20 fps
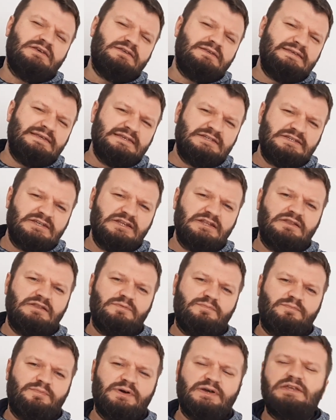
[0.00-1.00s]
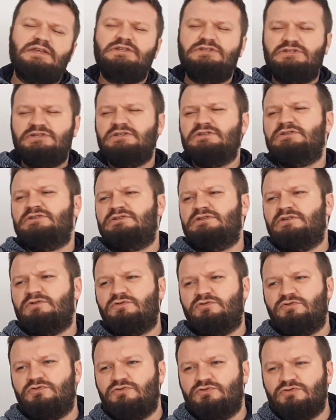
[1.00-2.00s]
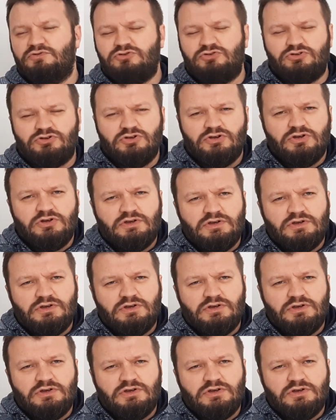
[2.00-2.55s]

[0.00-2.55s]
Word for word: yeşil paketçinin içine koyuyoruz.